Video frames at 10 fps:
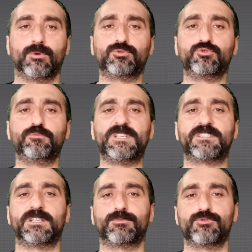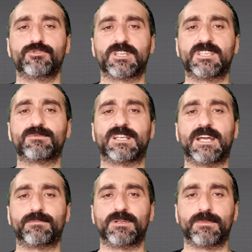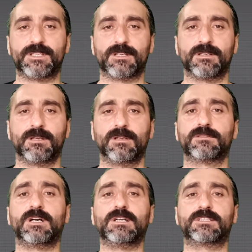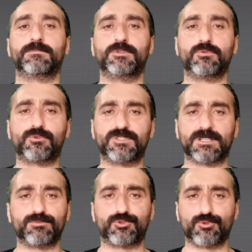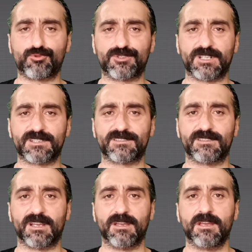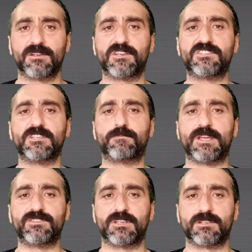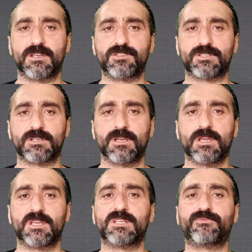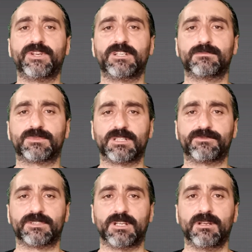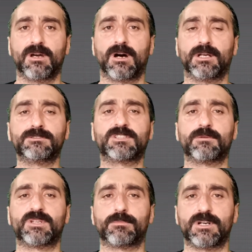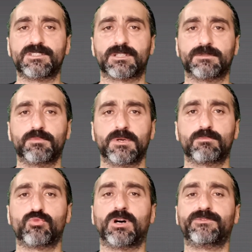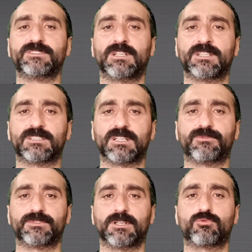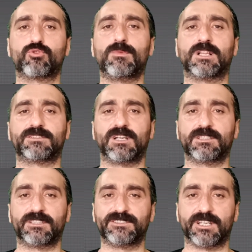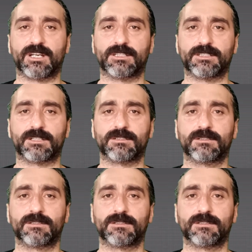35 sene boyunca kimseler bilmedi. Ta ki 1969 senesinde Necdet Pençe'nin eşi İrfan Hanım tarafından Anıtkabir'e bağışlanıp muhafız alayı tarafından koruma altına alınıncaya kadar.